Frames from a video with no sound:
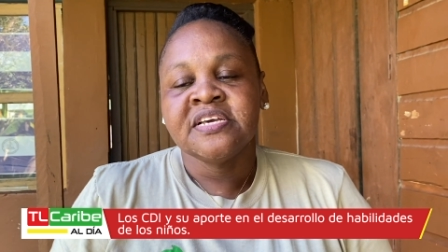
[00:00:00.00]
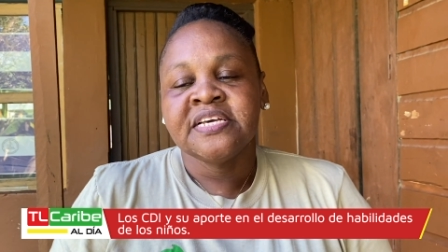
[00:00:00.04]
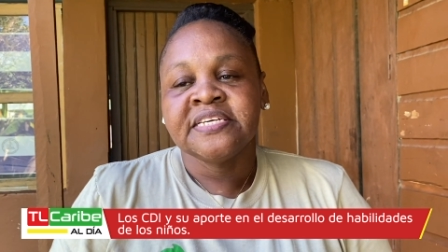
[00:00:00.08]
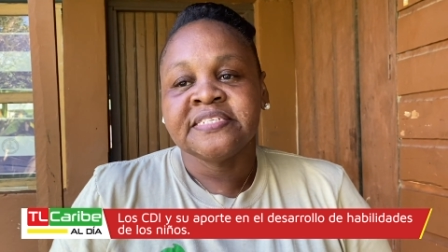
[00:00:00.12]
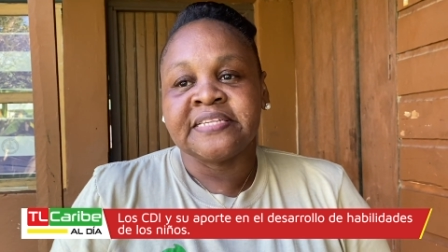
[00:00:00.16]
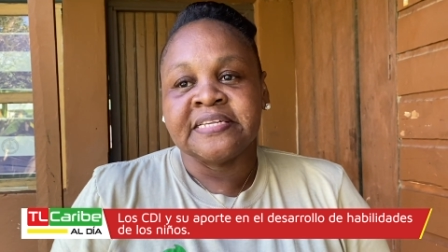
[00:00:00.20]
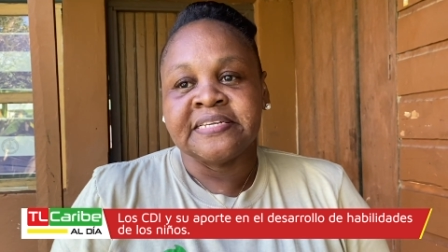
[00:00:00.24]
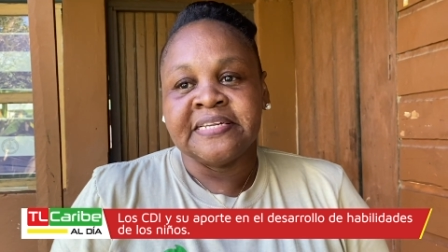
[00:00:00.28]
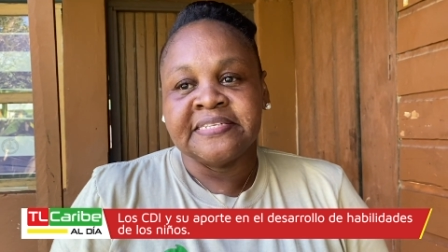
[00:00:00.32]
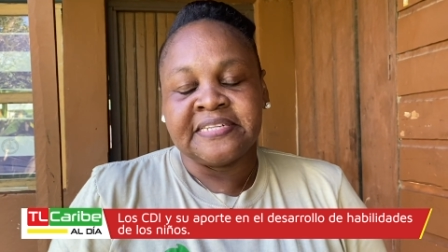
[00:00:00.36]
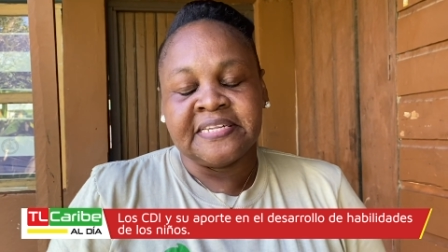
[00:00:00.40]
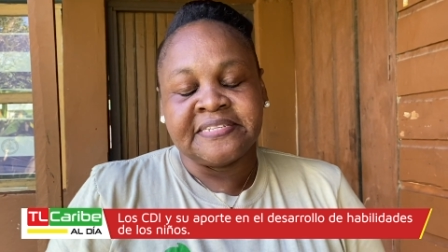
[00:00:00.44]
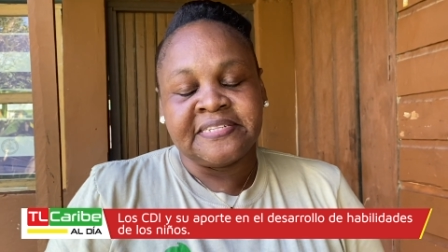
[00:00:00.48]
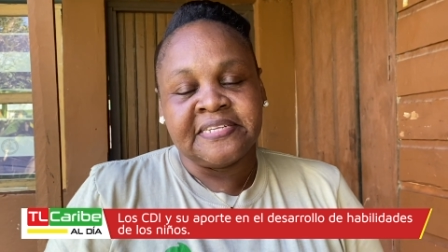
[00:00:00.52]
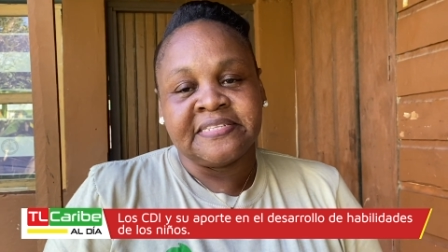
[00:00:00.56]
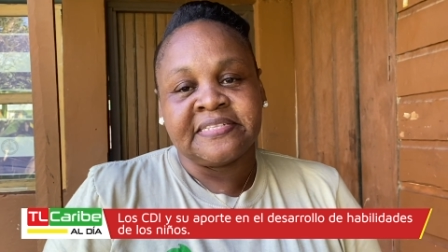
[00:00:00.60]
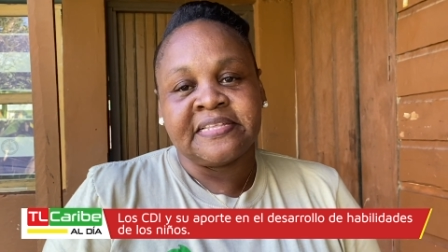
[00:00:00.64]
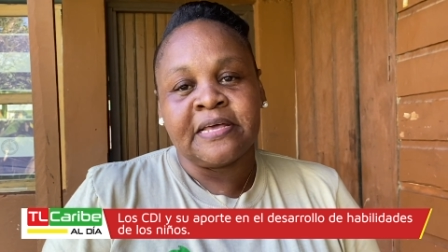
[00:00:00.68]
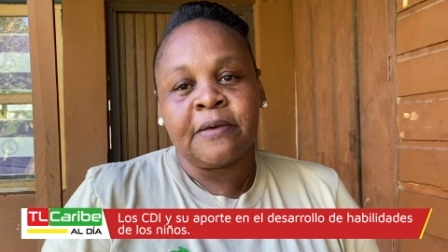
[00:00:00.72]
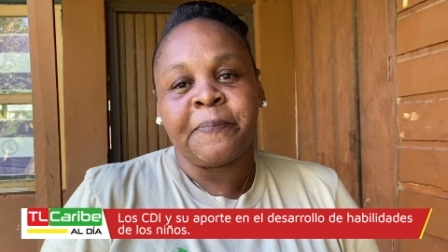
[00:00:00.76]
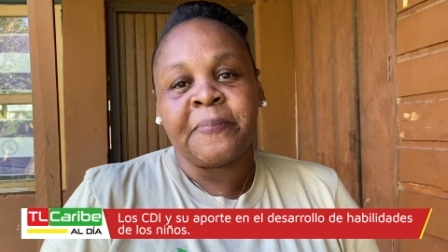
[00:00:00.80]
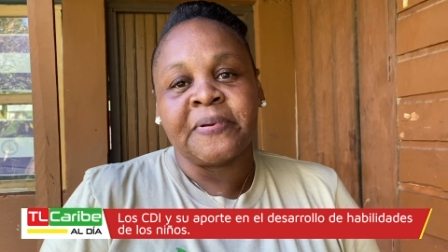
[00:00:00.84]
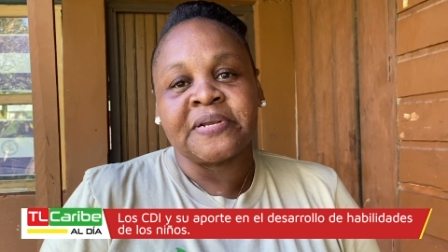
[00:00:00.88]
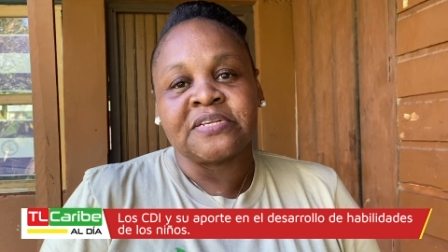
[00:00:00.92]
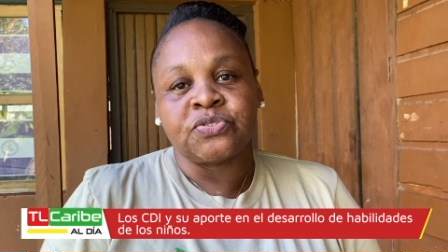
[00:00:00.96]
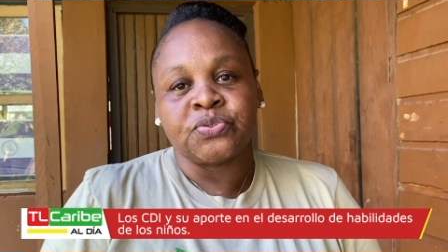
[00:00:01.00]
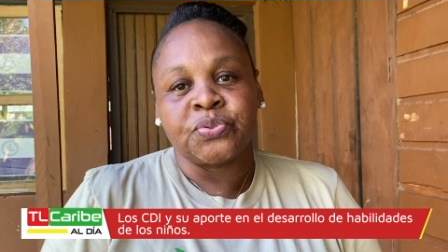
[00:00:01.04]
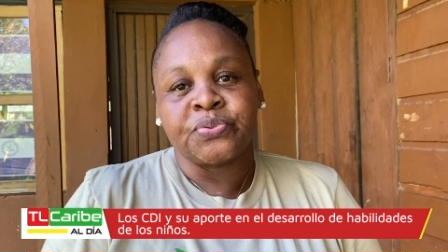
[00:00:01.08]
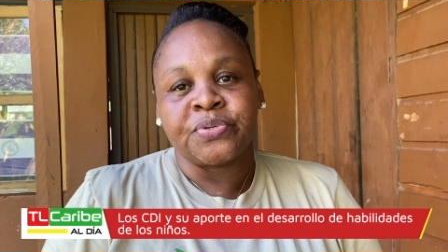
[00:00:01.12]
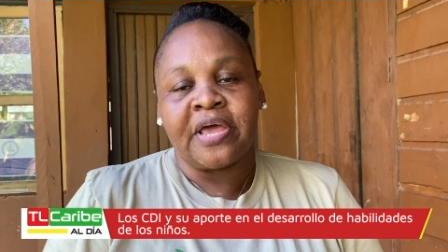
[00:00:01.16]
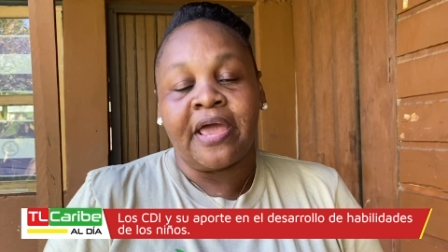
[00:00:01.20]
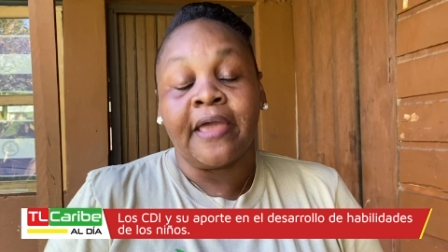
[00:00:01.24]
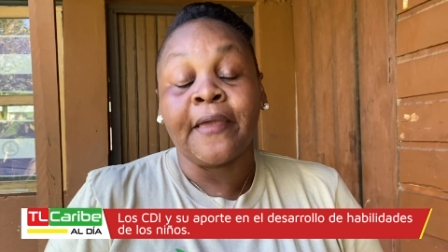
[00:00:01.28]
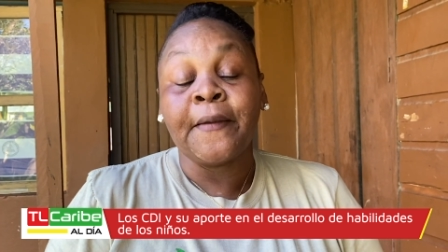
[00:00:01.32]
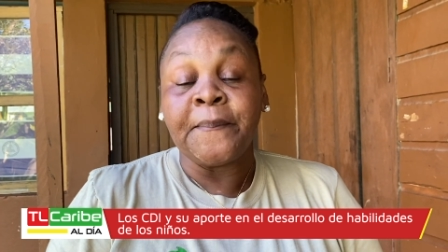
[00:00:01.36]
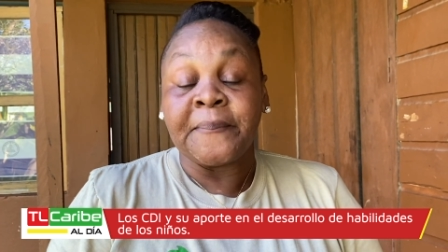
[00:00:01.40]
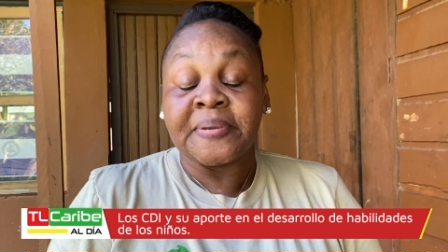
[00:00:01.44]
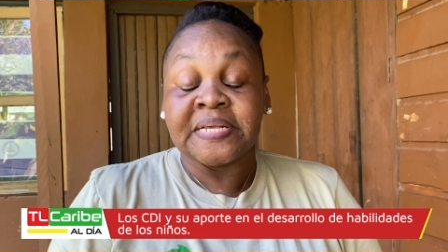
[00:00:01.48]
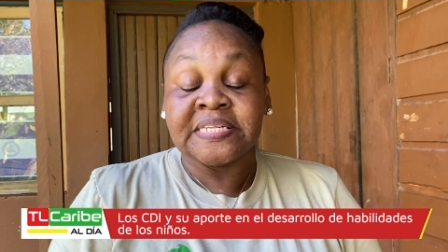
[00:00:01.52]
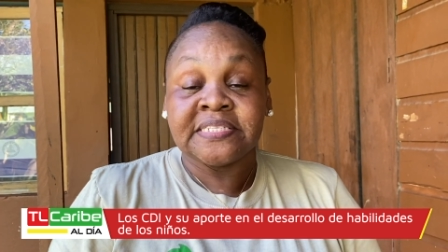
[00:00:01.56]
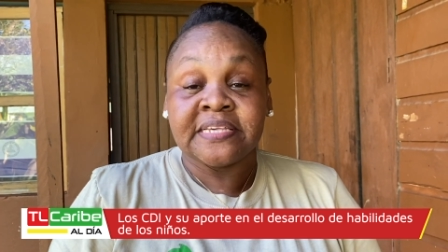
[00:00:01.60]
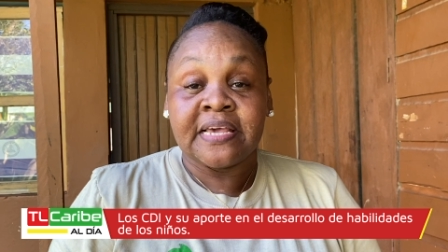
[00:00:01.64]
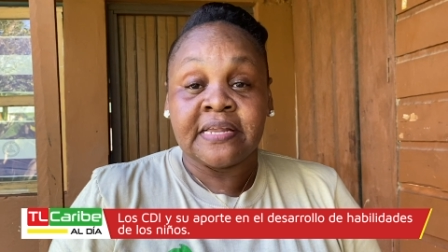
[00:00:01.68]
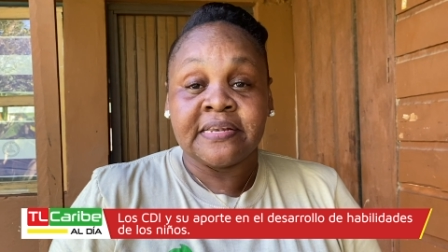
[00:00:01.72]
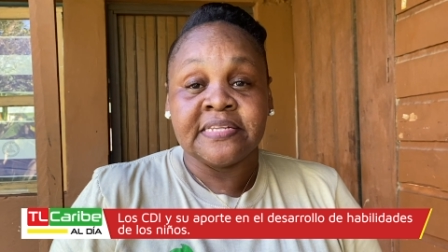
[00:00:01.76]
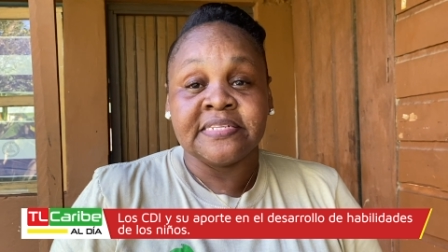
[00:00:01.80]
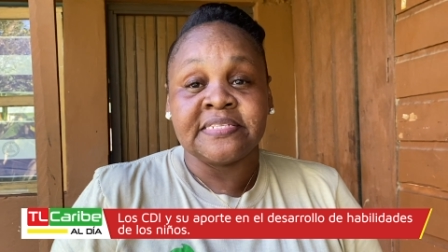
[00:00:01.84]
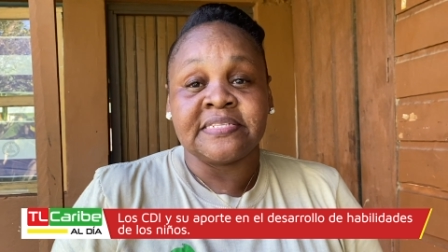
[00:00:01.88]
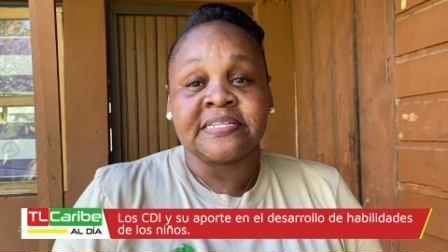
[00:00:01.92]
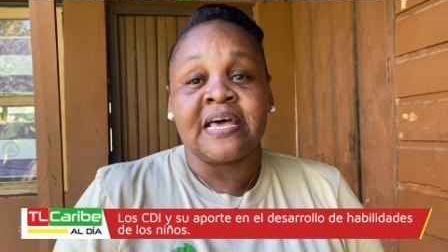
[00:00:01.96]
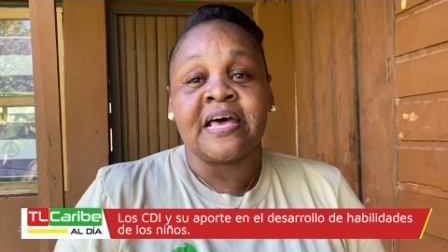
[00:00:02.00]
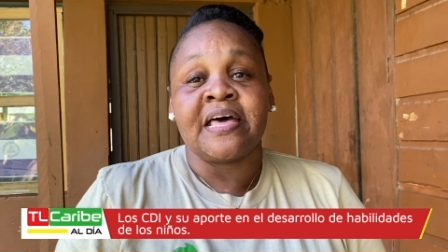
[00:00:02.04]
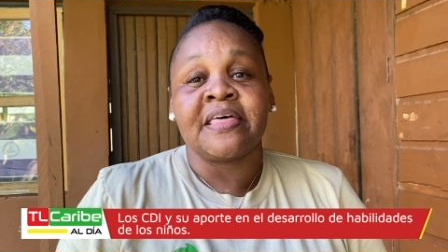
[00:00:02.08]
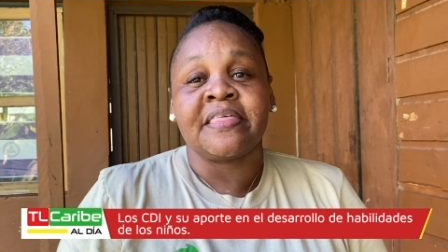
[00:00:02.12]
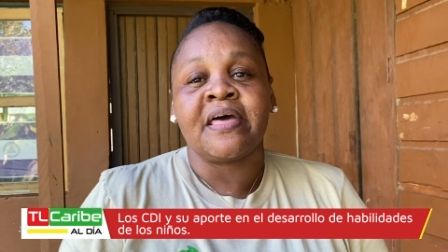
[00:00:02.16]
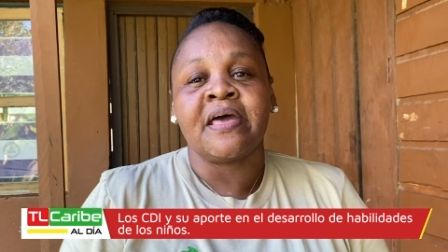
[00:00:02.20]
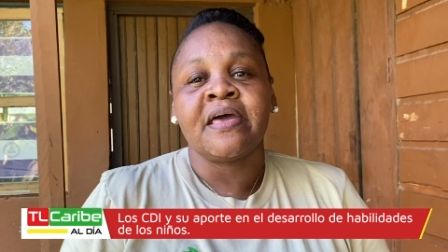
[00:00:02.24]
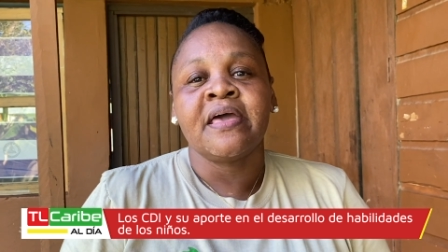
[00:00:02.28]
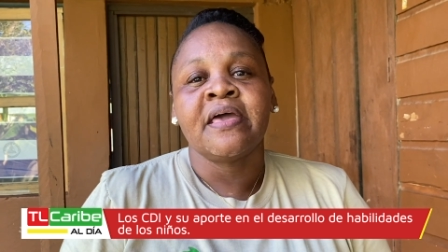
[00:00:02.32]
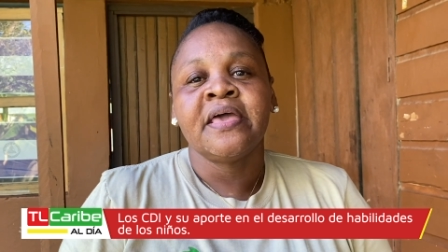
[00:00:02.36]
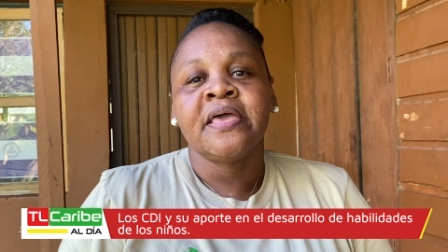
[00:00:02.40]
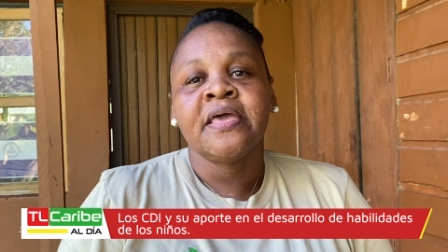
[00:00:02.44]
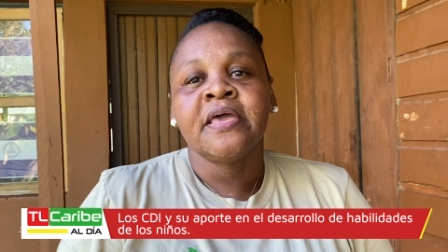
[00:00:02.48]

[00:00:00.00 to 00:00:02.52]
Se necesita persona especializada